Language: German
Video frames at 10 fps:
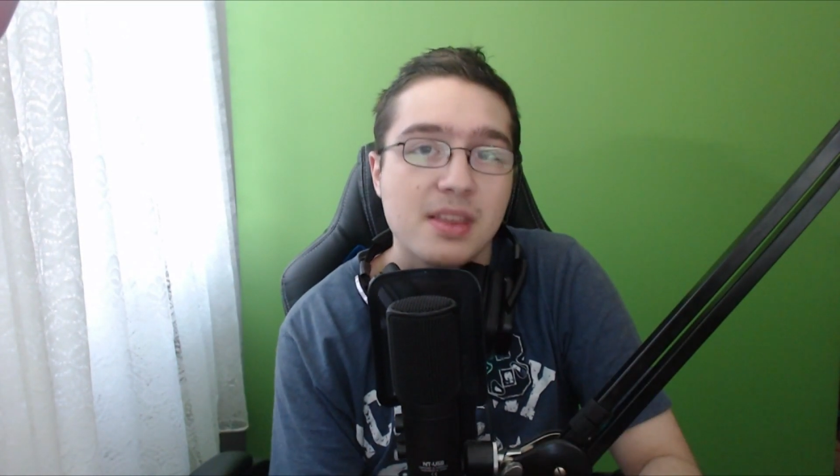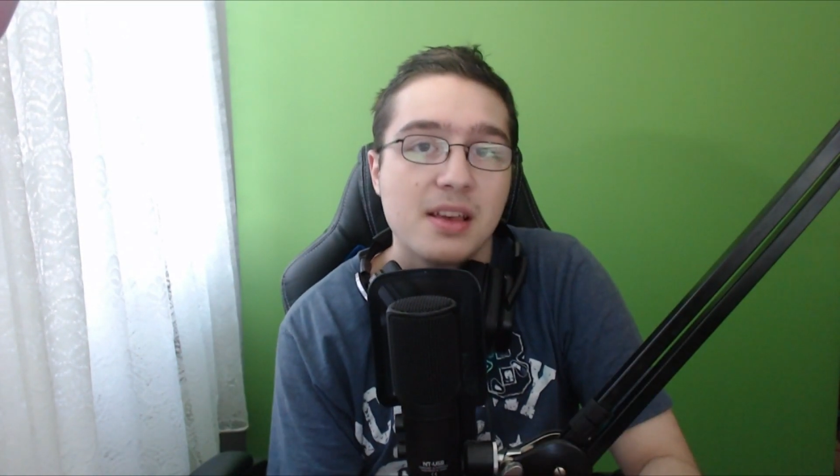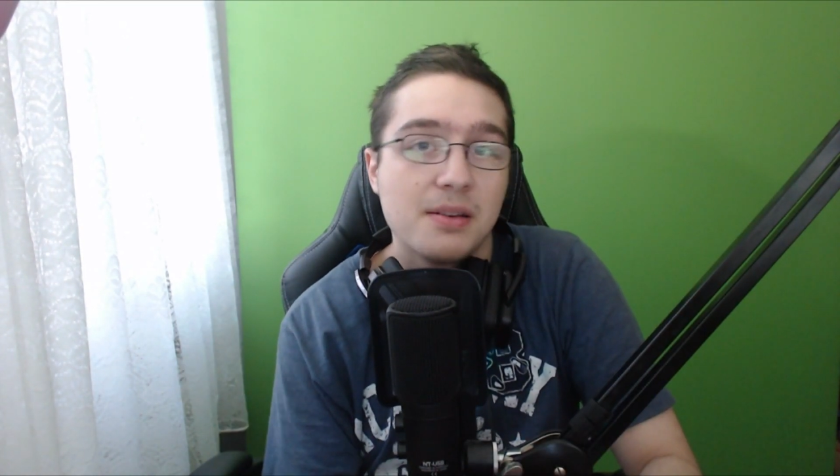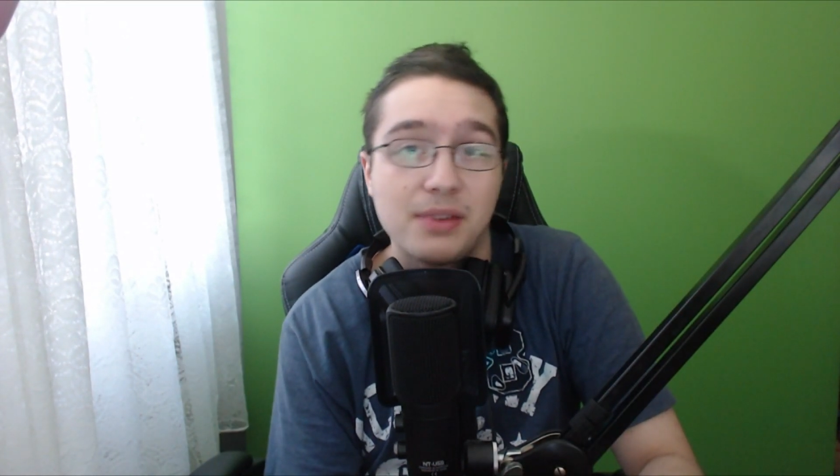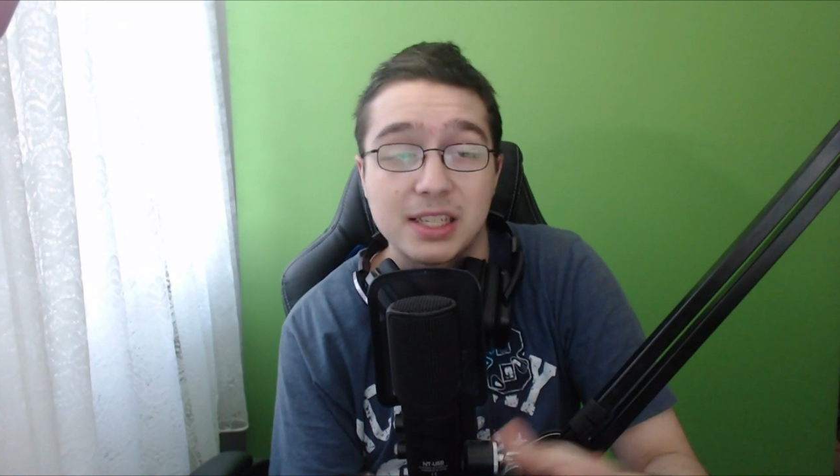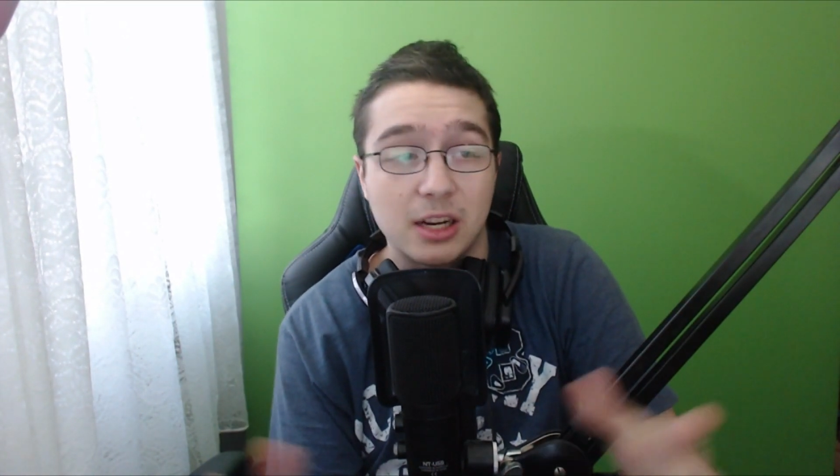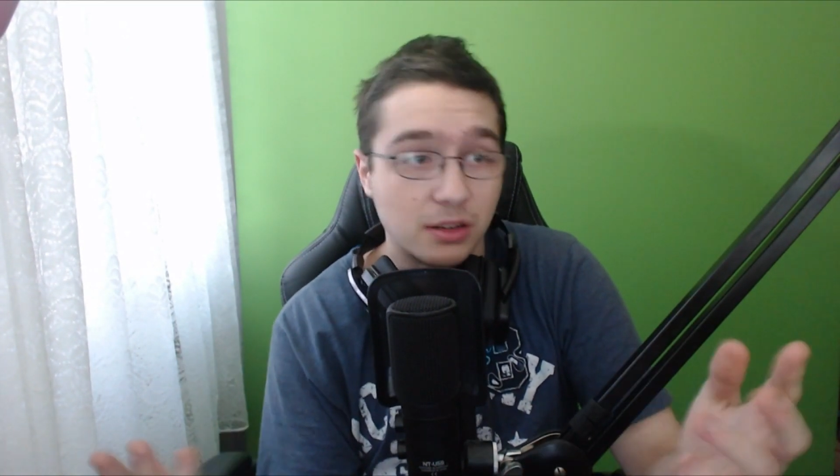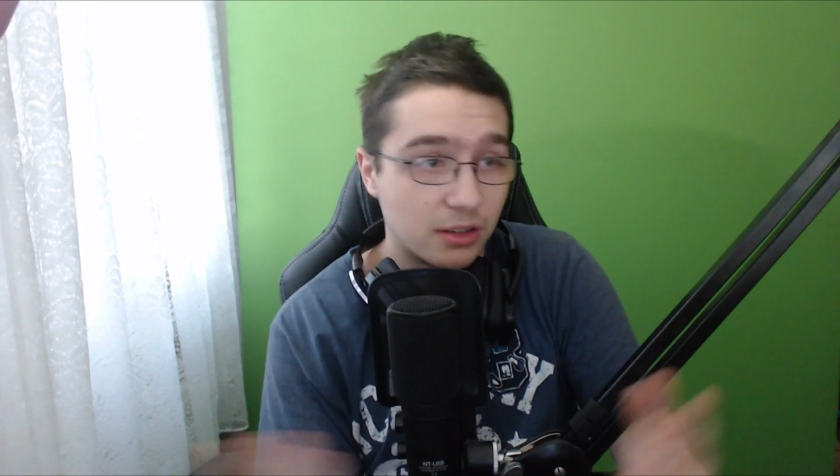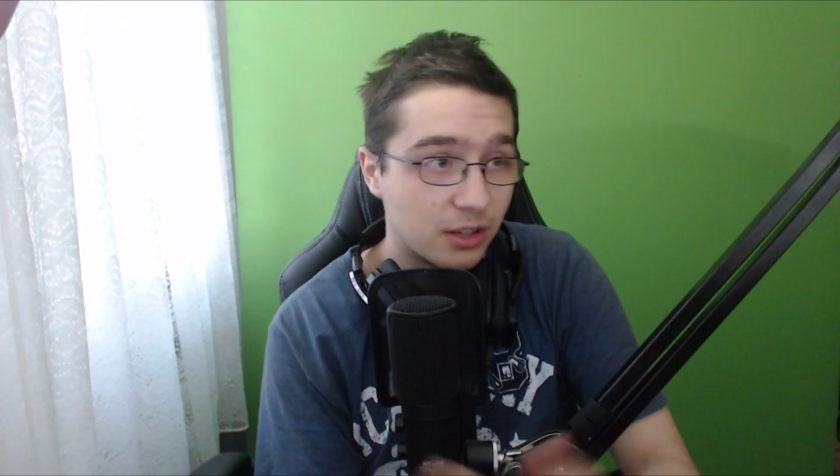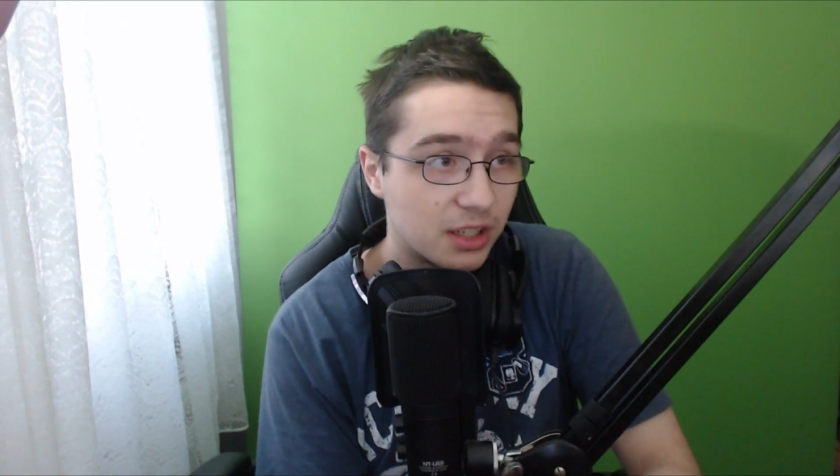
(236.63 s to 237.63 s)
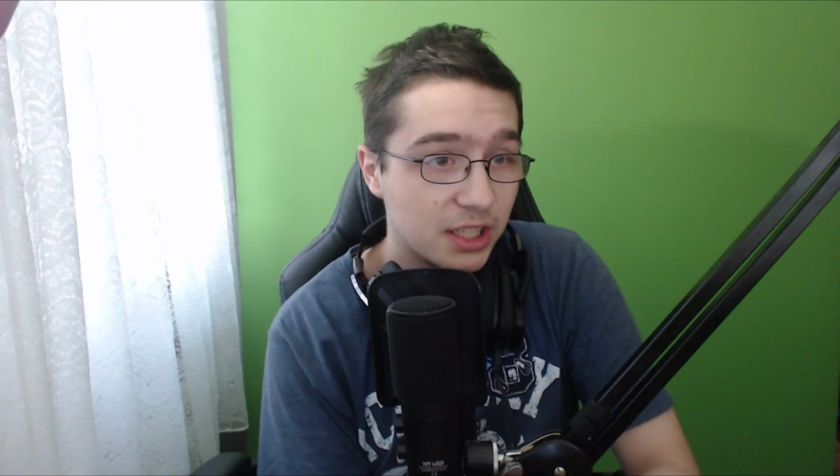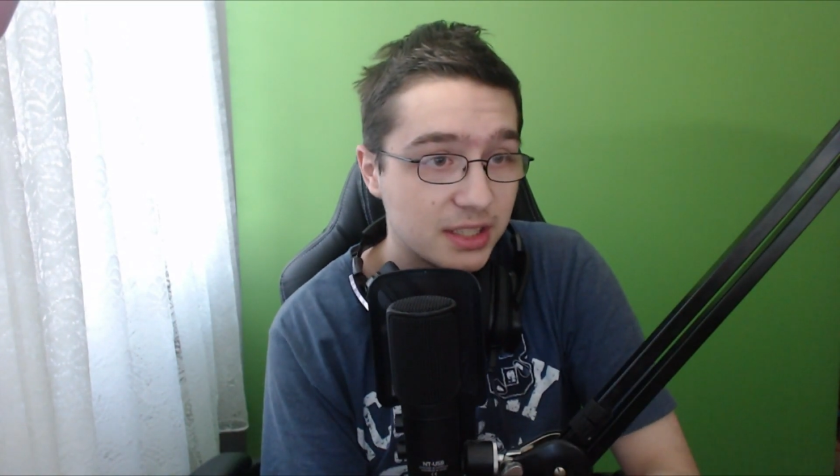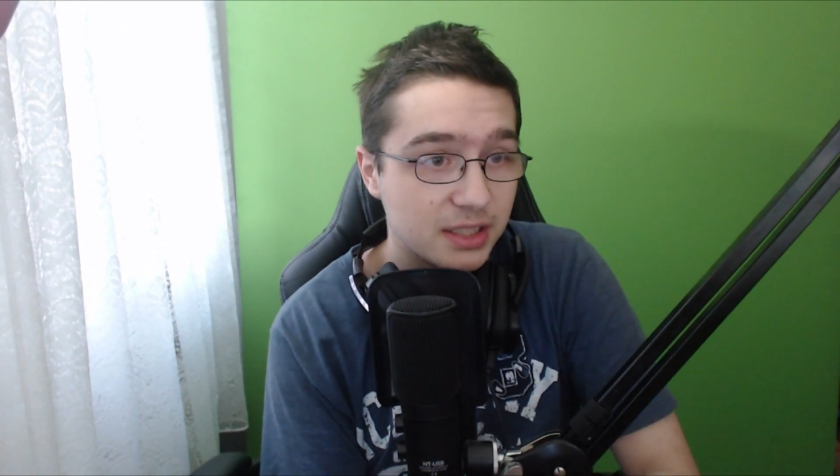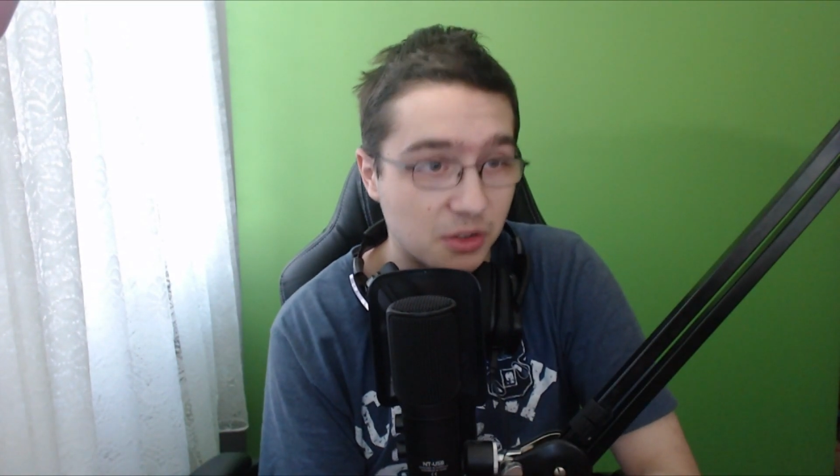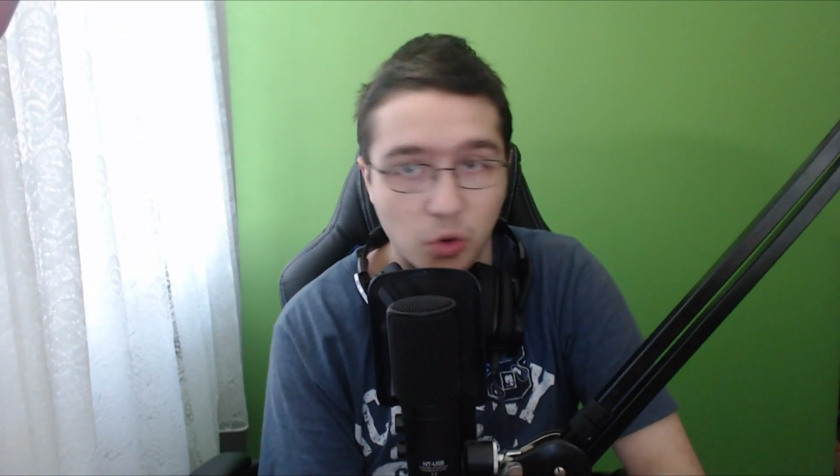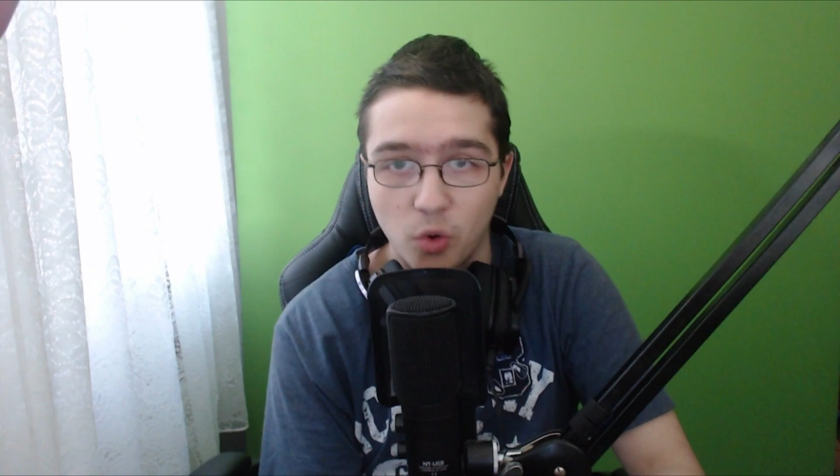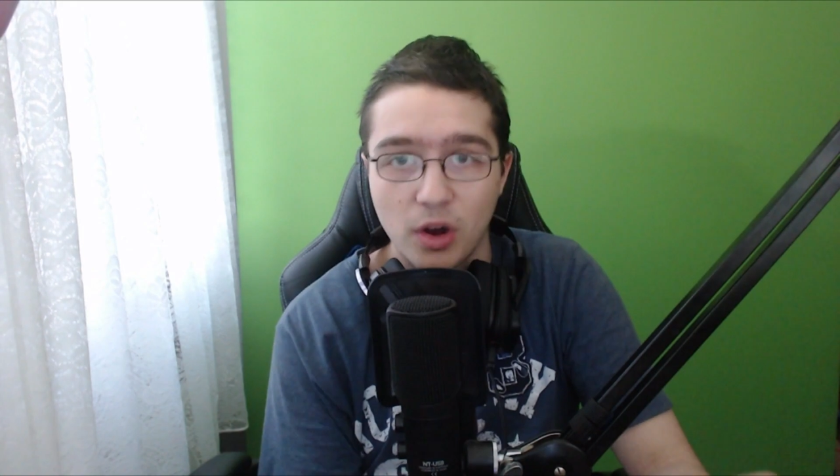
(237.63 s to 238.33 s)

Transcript: vielleicht auch noch nichts gehört